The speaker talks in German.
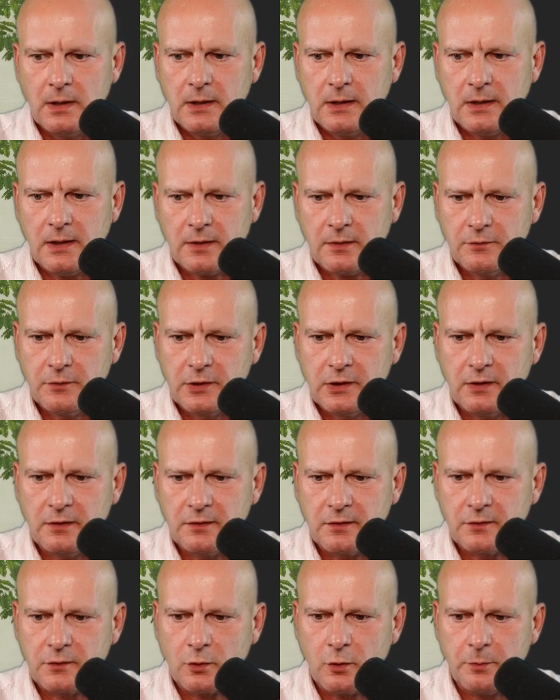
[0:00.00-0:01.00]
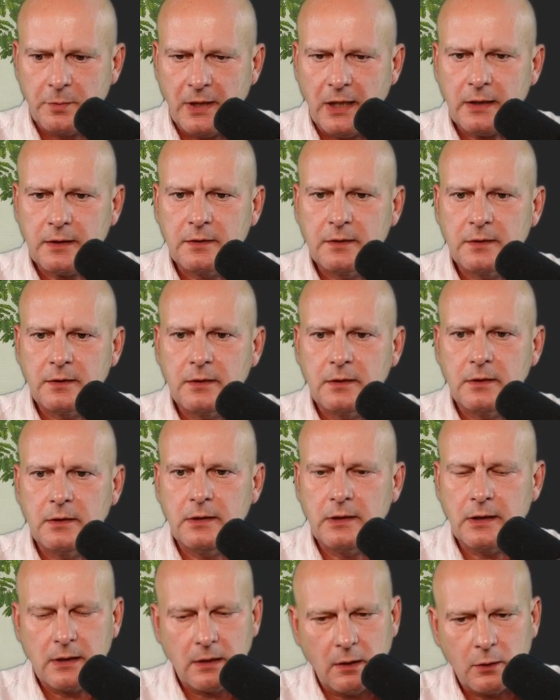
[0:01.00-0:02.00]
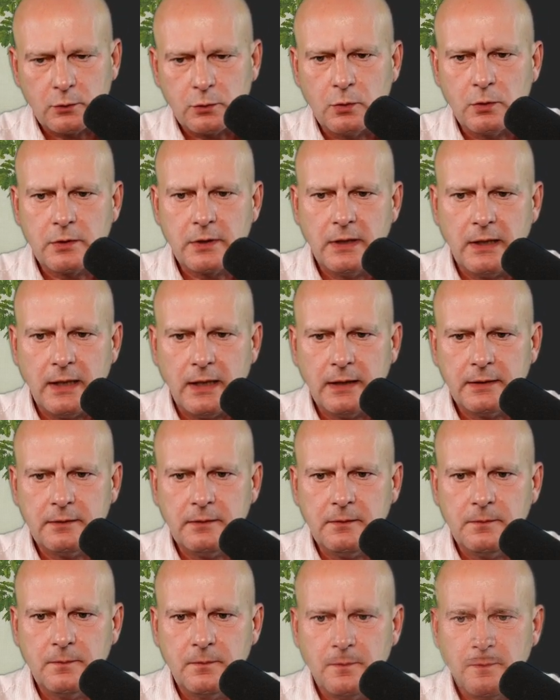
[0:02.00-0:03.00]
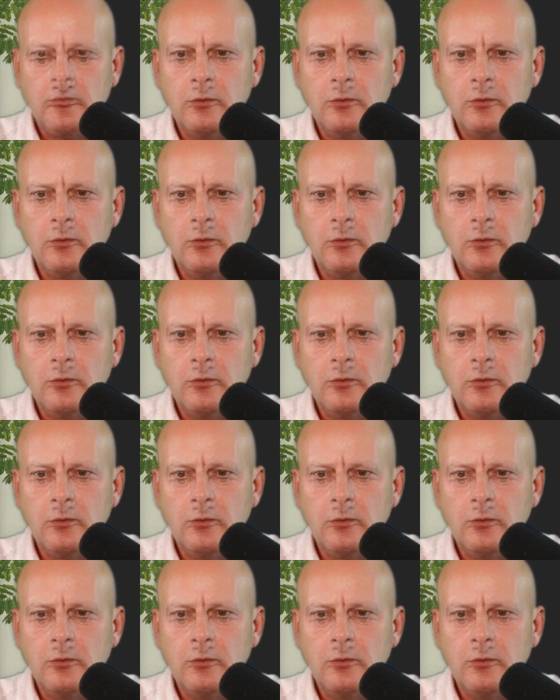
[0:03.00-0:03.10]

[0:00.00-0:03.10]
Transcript: Jetzt wird dieses Objekt in die Cloud hochgeladen